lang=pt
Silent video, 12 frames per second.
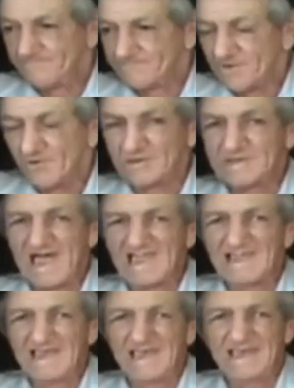Onde a
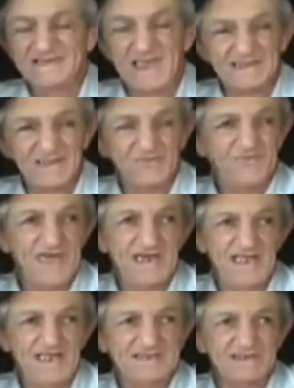lei é
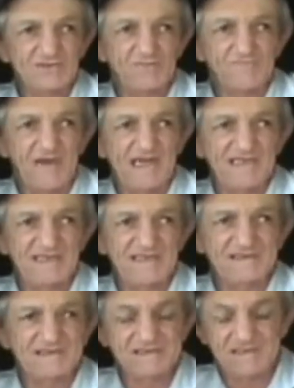diferente de um
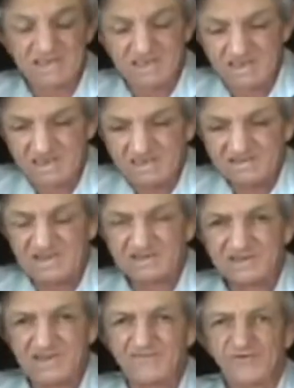país
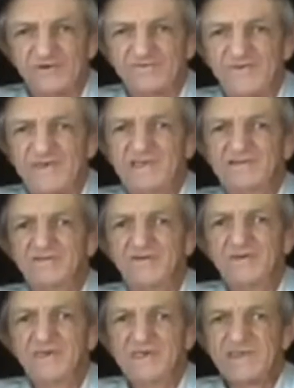desenvolvido
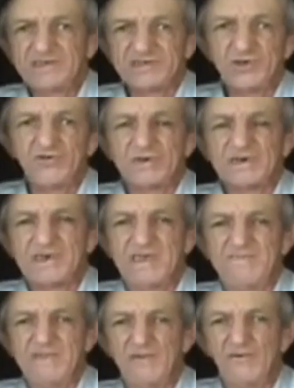e se o
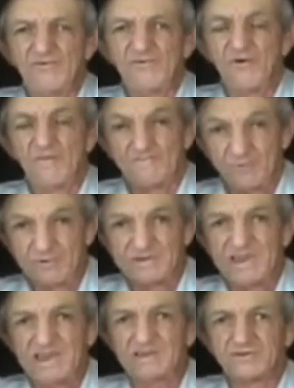crime não for
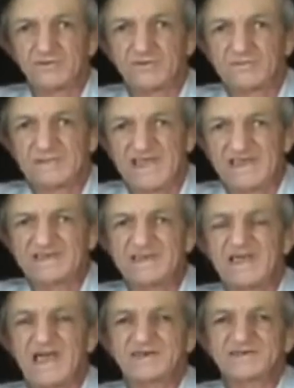punido com leis
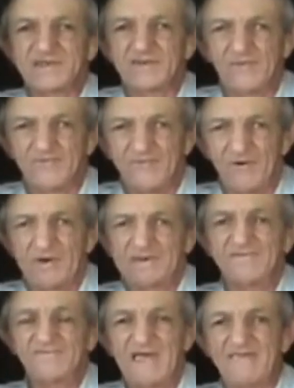de castigo
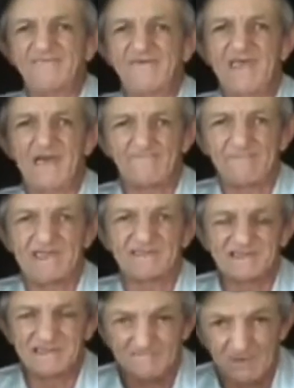forte, vai ver a
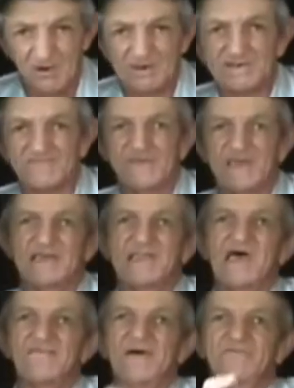pena de morte ficar
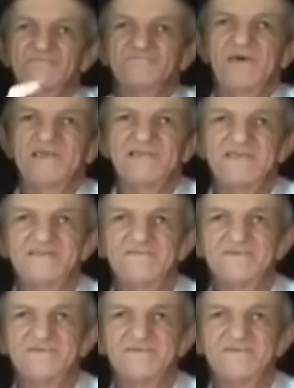nas mãos dos bandidos.